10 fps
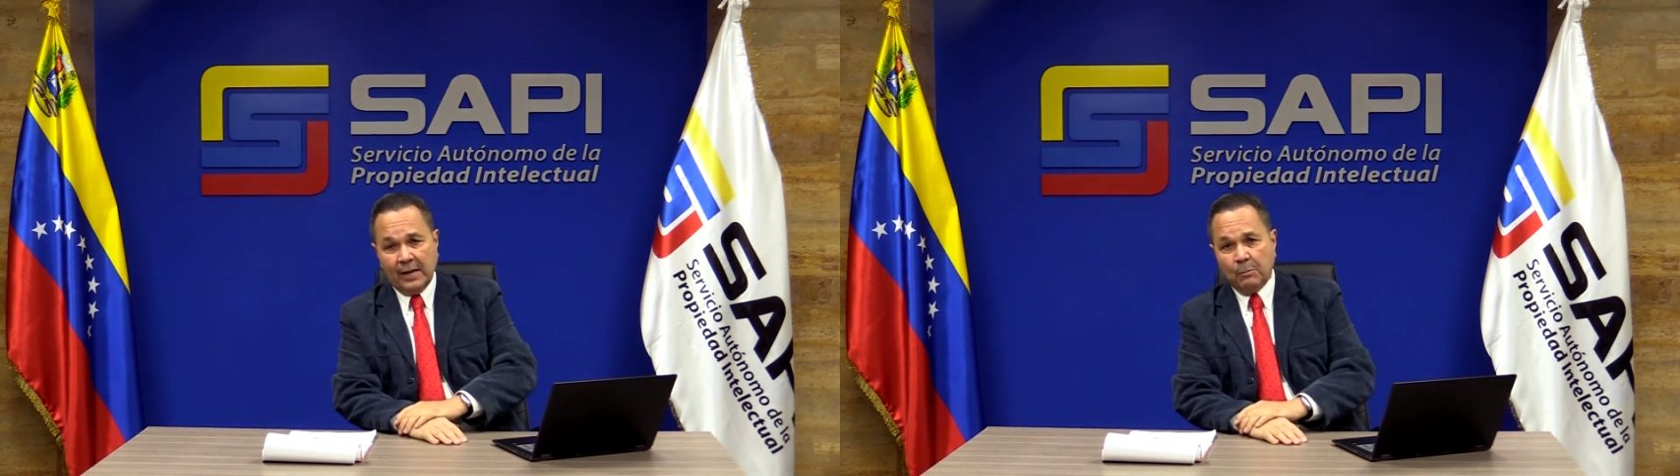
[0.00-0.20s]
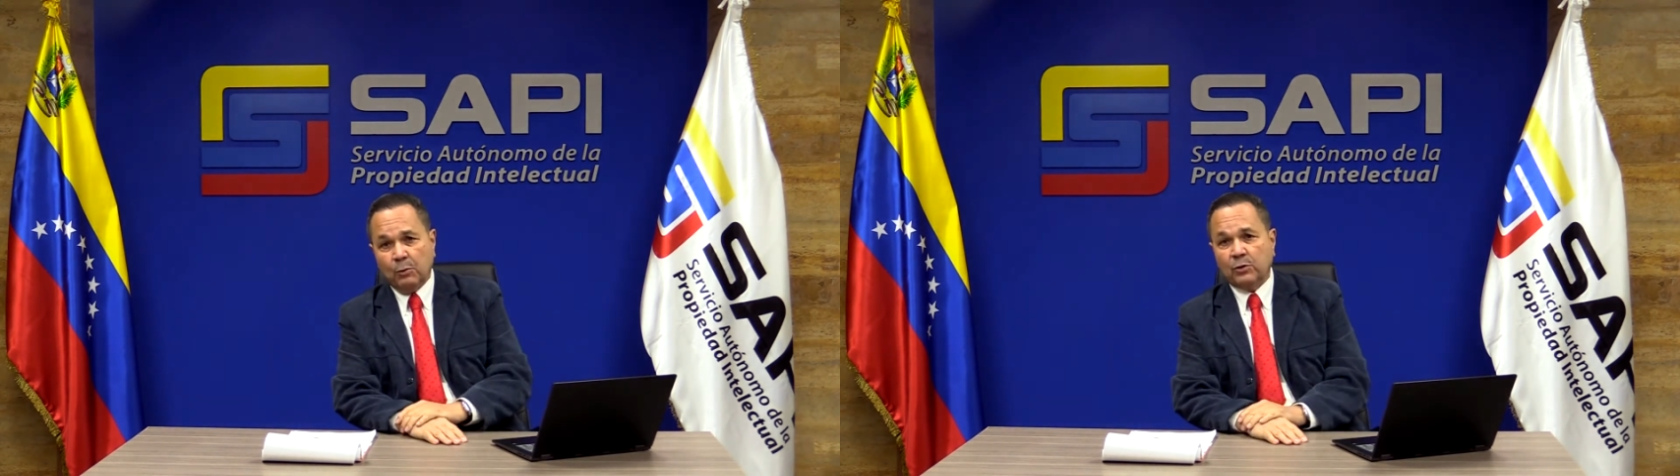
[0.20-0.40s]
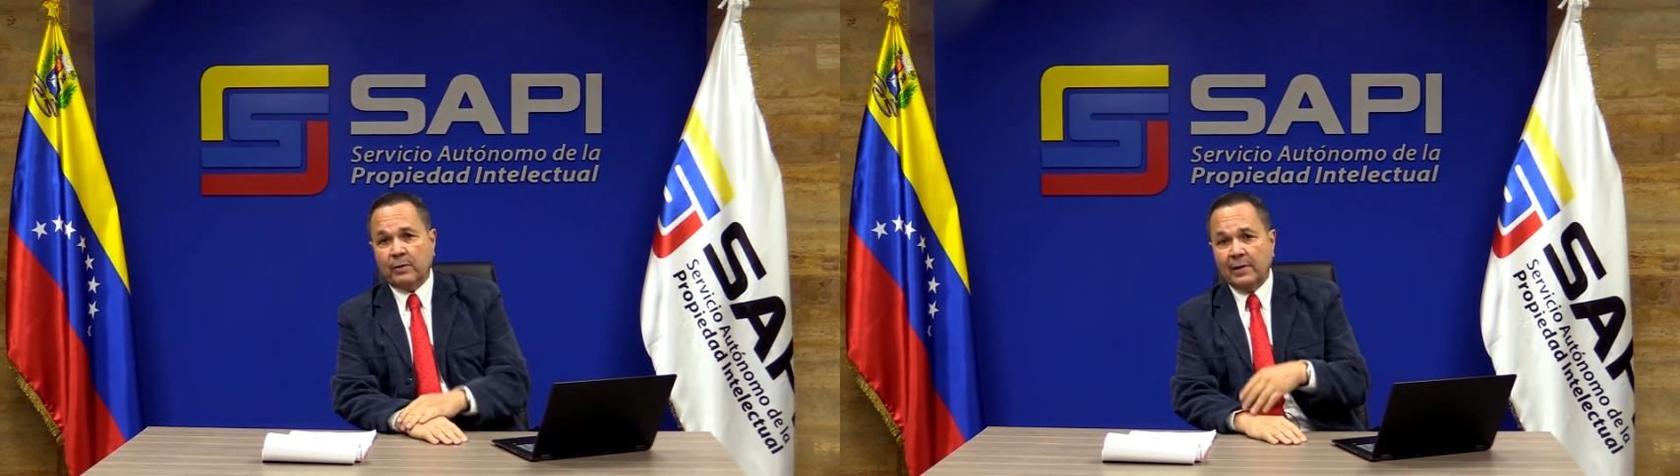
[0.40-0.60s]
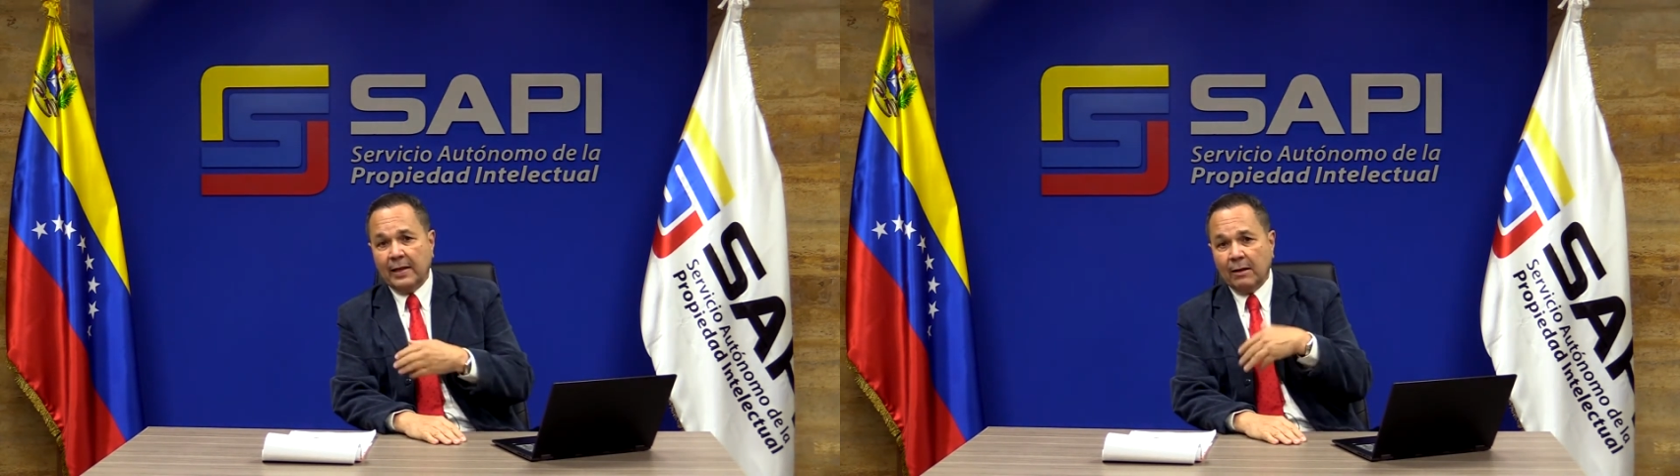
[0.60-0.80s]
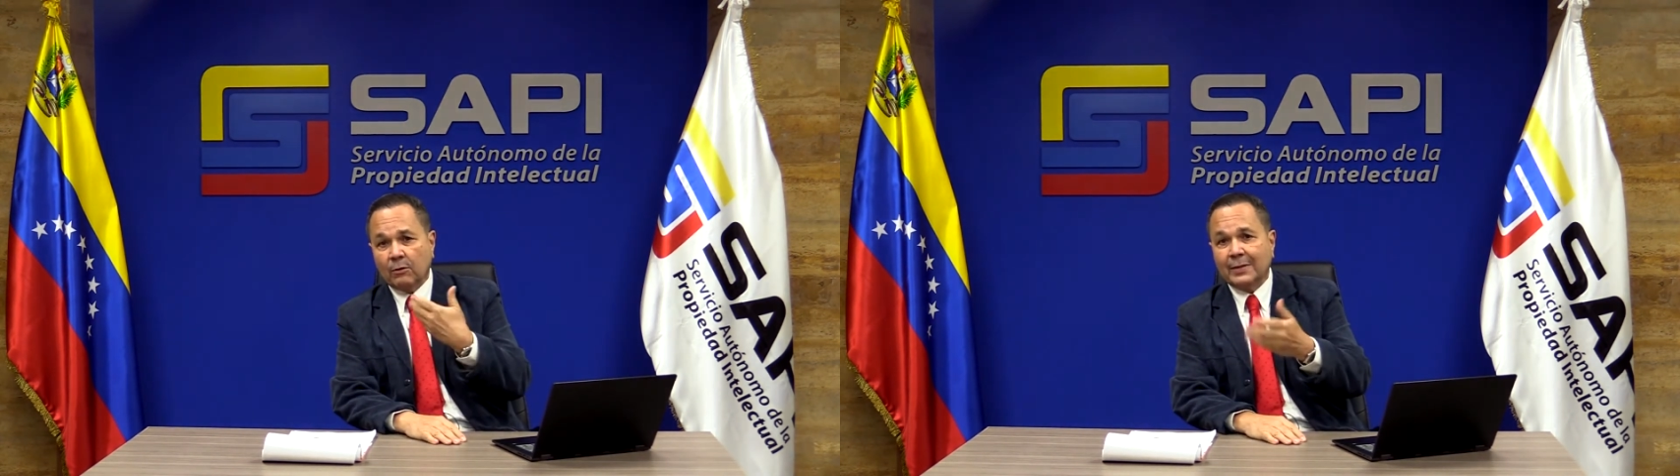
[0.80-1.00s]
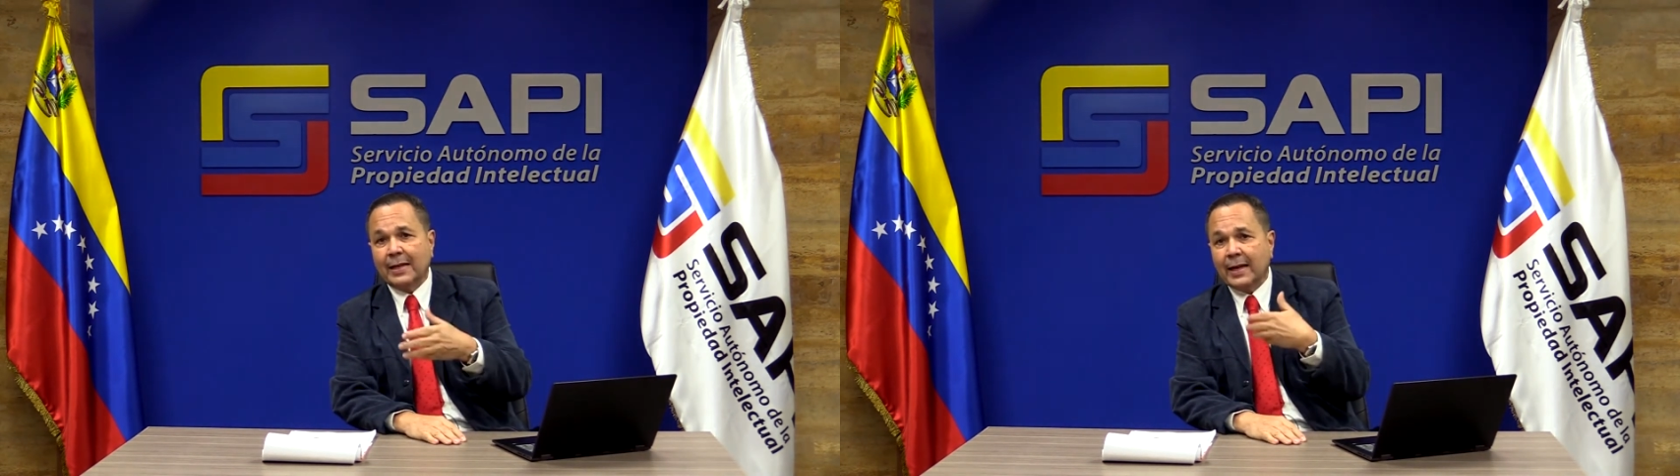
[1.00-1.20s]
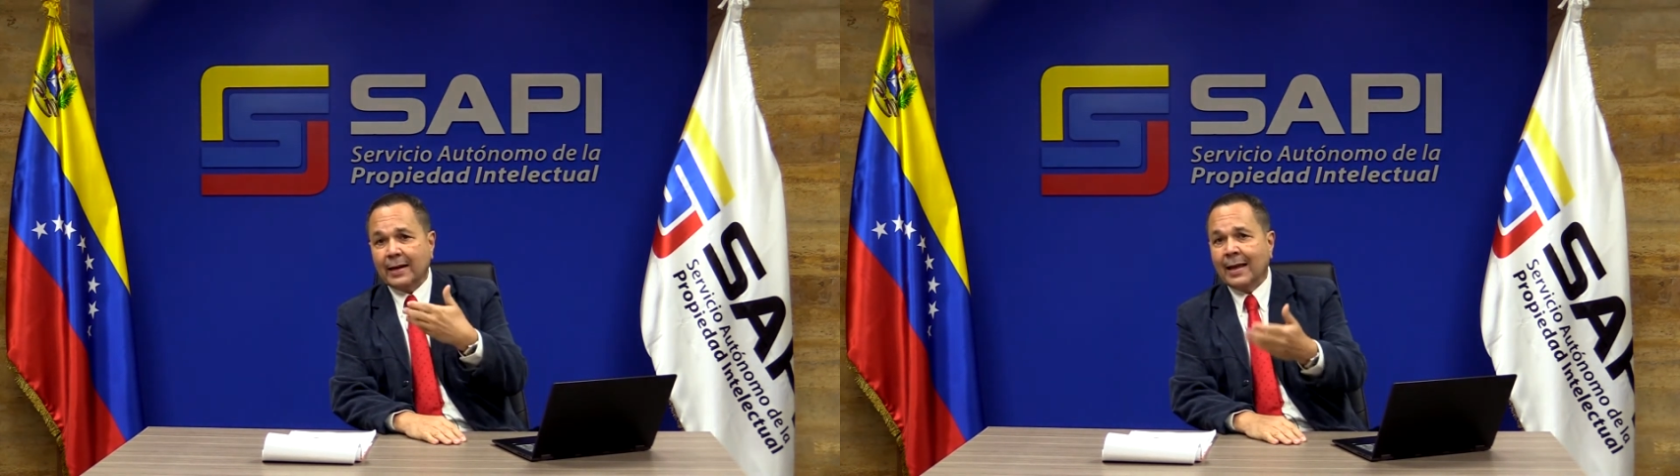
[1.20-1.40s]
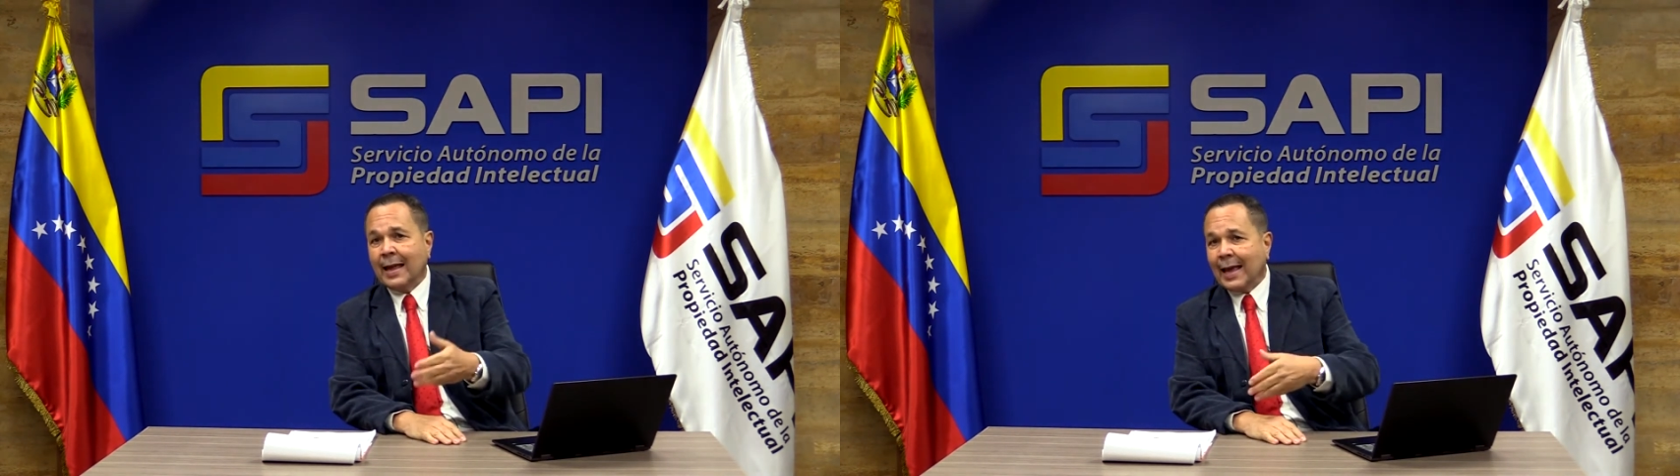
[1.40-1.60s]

la posibilidad de obtener